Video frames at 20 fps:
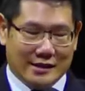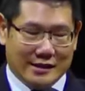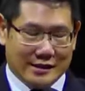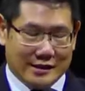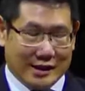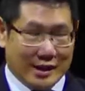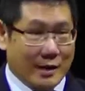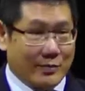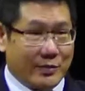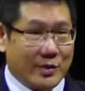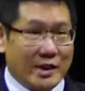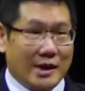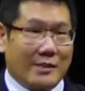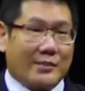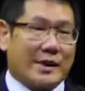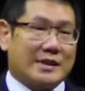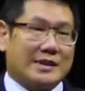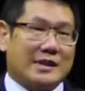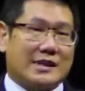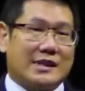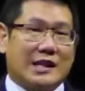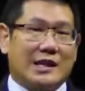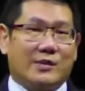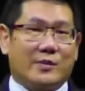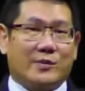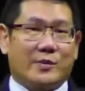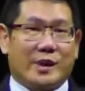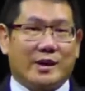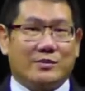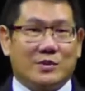tetapi apa yang terjadi
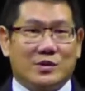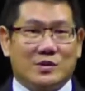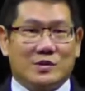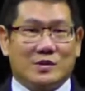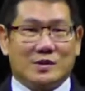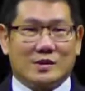Bapak Ibu